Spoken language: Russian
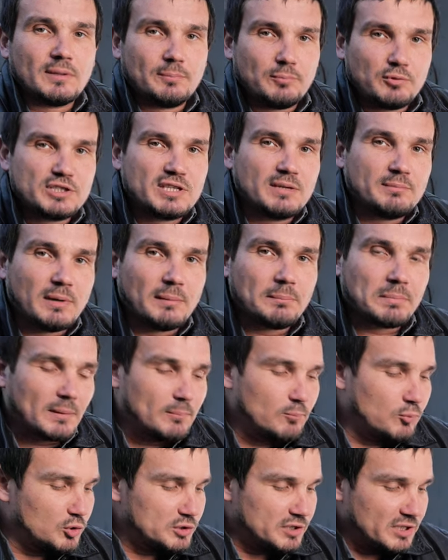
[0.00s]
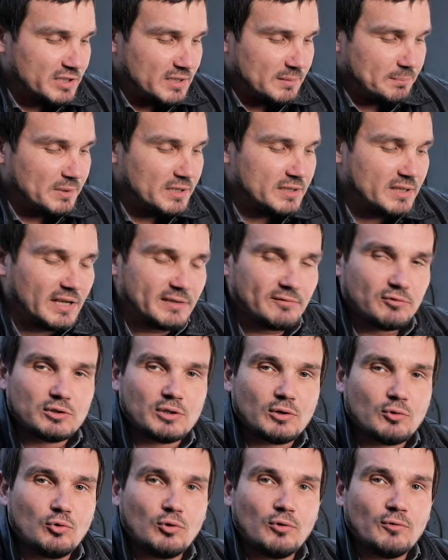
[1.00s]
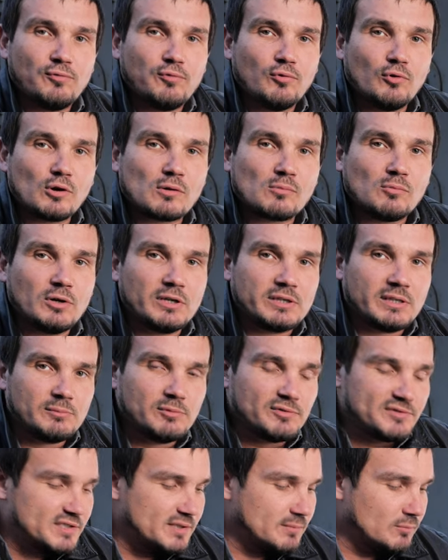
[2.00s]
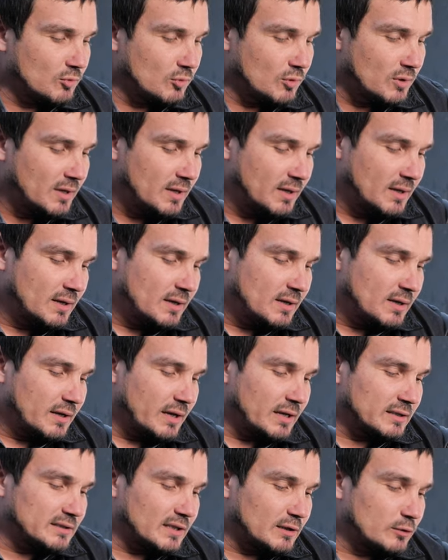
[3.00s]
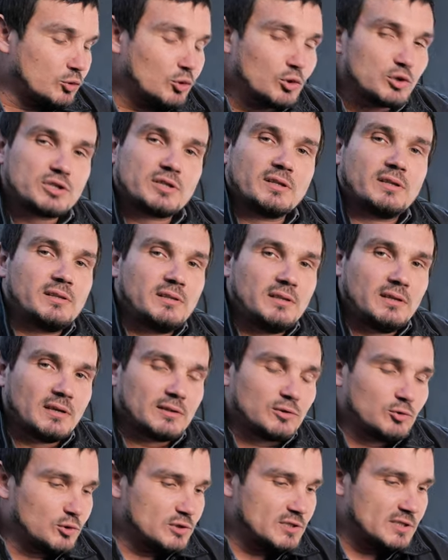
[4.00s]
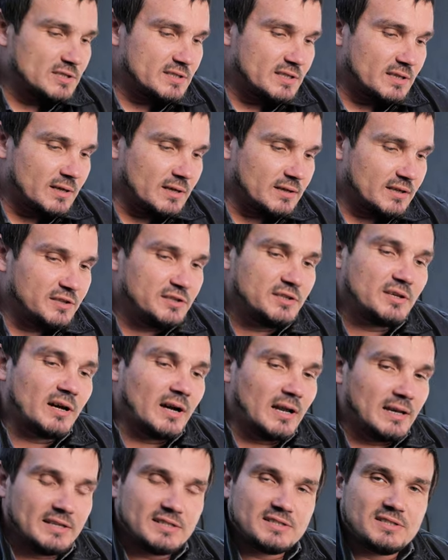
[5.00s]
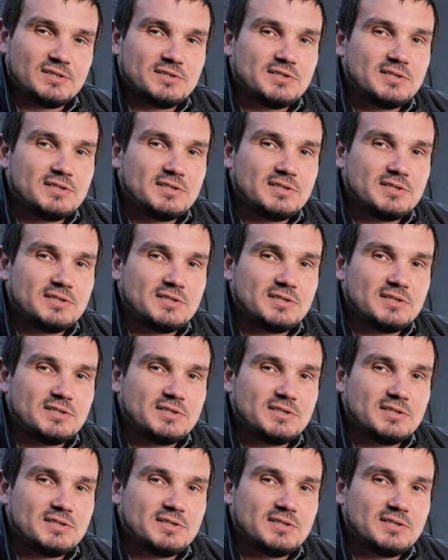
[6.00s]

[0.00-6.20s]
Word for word: допустим, обработать и придать вот такую форму этому всему, это точно не относится к идеальности